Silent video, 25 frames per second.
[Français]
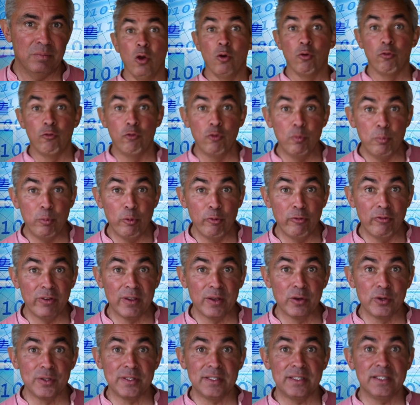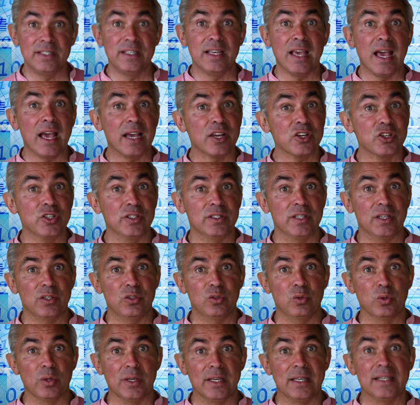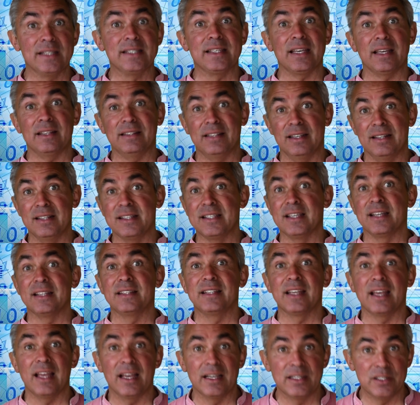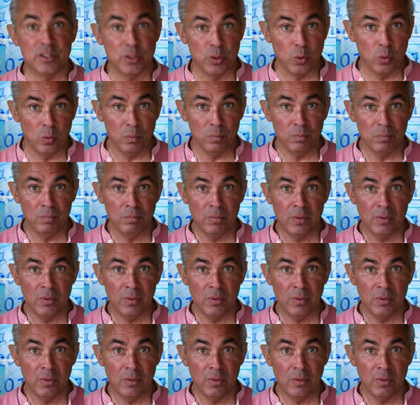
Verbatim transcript: Vous pouvez aussi architecturer certaines interactions,